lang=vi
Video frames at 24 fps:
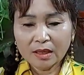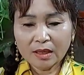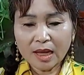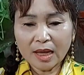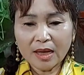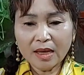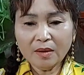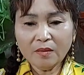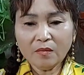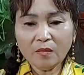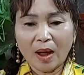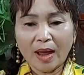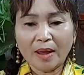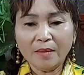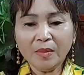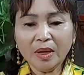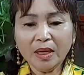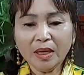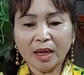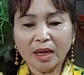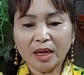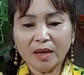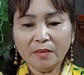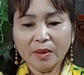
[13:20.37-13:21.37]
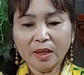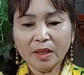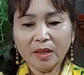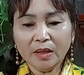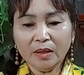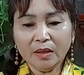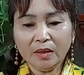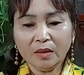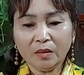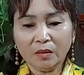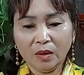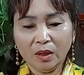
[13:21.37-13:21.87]
Cái bảy mới nghĩ mới
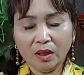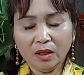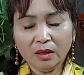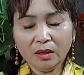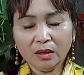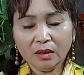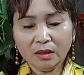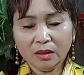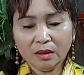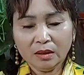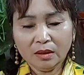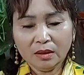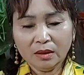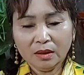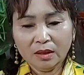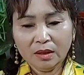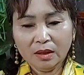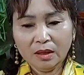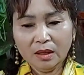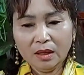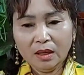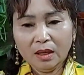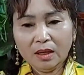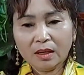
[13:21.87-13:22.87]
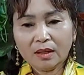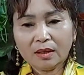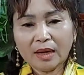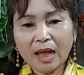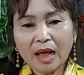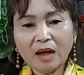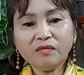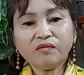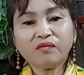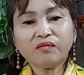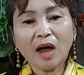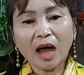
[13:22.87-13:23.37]
nói ủa,
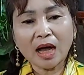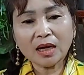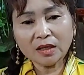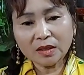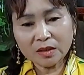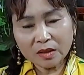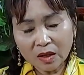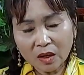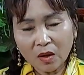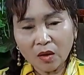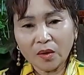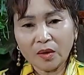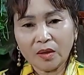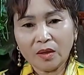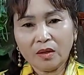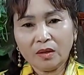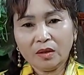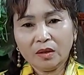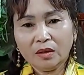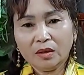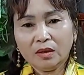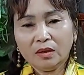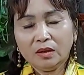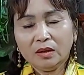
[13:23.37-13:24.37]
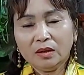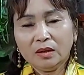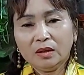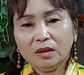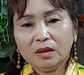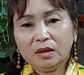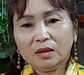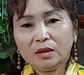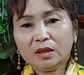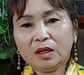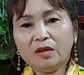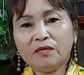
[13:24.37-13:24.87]
đã Phật rồi
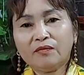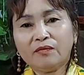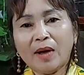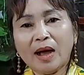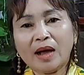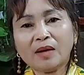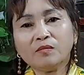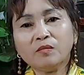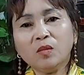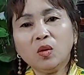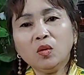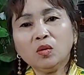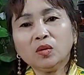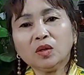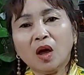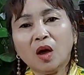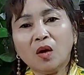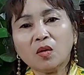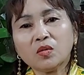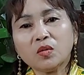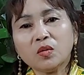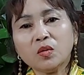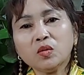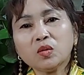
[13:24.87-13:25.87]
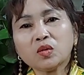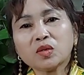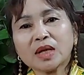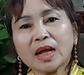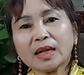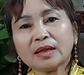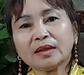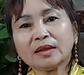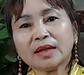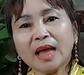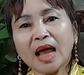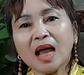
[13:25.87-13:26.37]
thì Phật muốn độ chúng
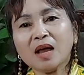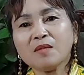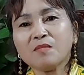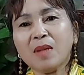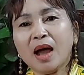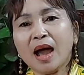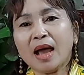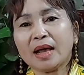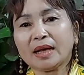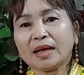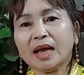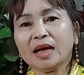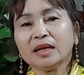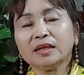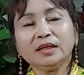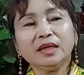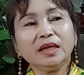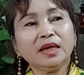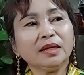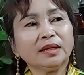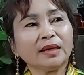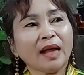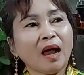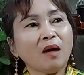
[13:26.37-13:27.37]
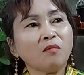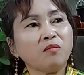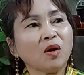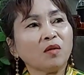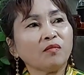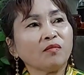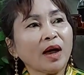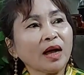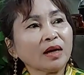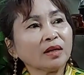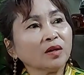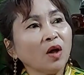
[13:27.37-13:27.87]
sanh ta bà căn duyên nào
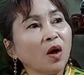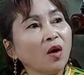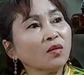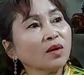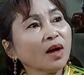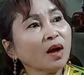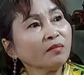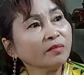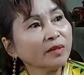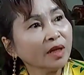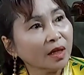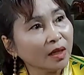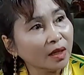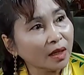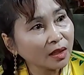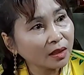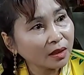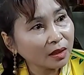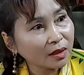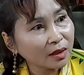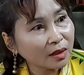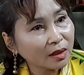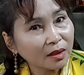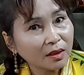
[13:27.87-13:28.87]
mà Phật độ không được,